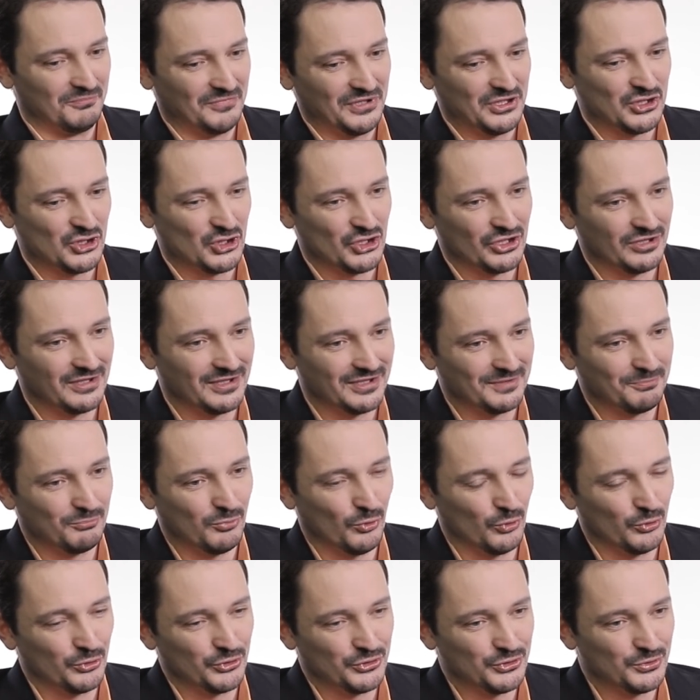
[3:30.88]
решила
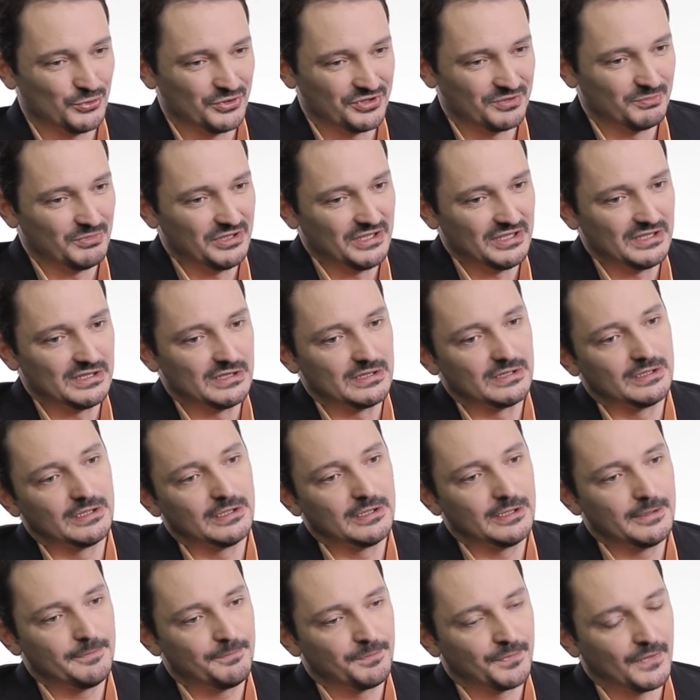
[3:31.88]
полностью изменить
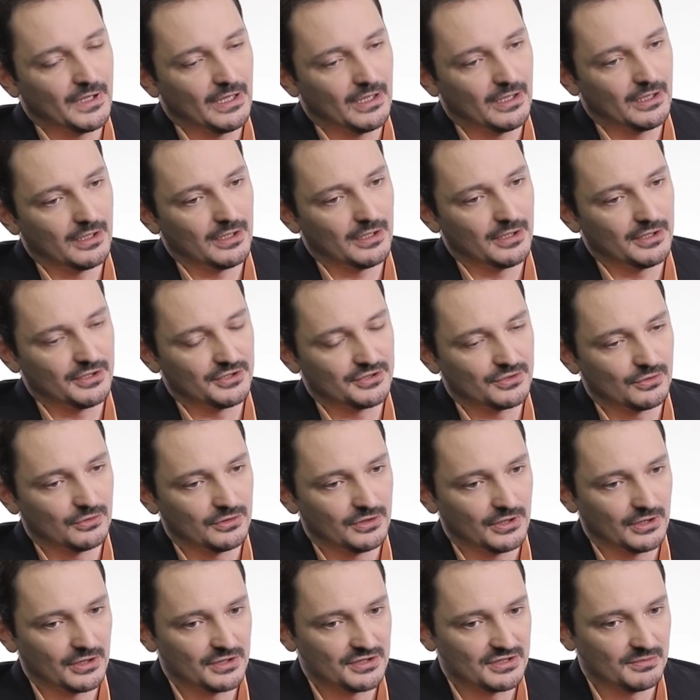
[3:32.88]
а,
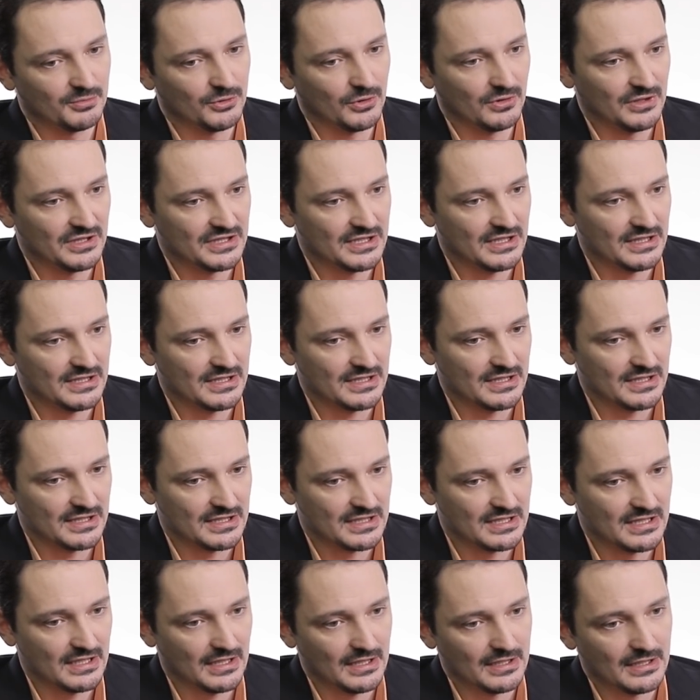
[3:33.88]
исходной концептуализации
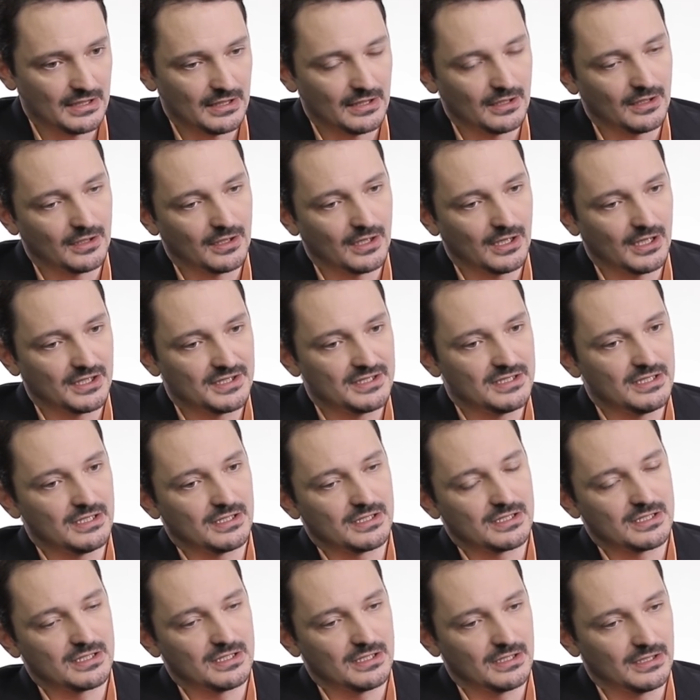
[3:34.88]
здания как
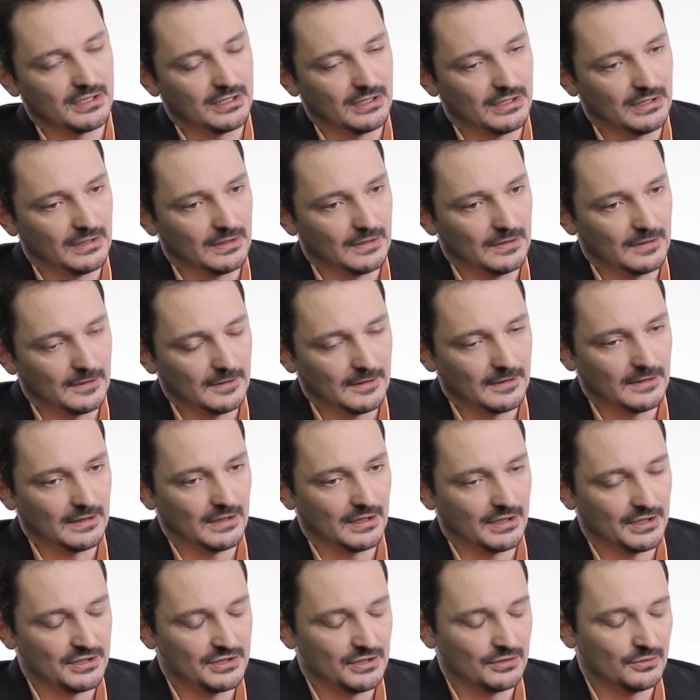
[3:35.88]
текста и а,
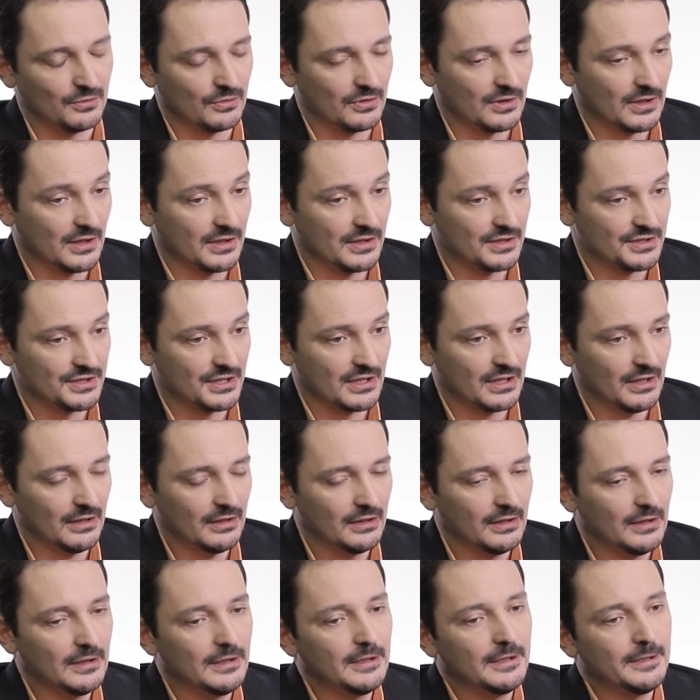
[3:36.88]
архитектуры как языка,
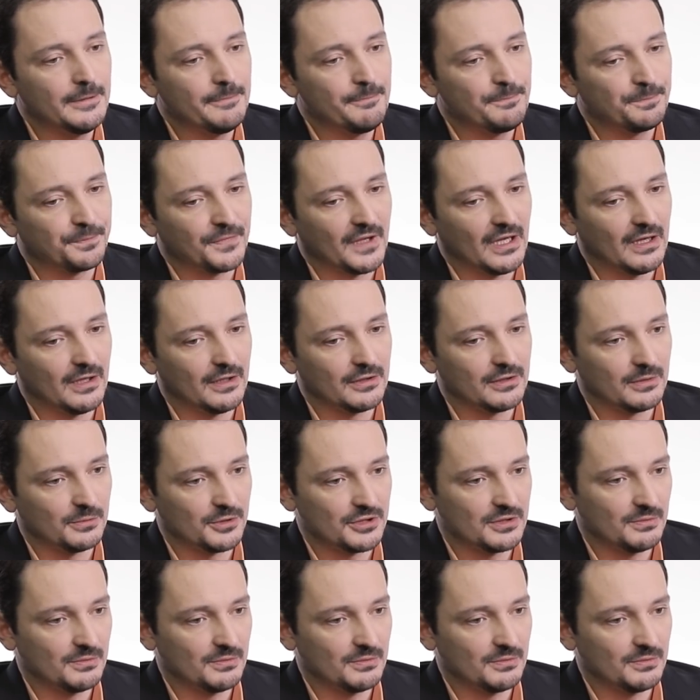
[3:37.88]
а, то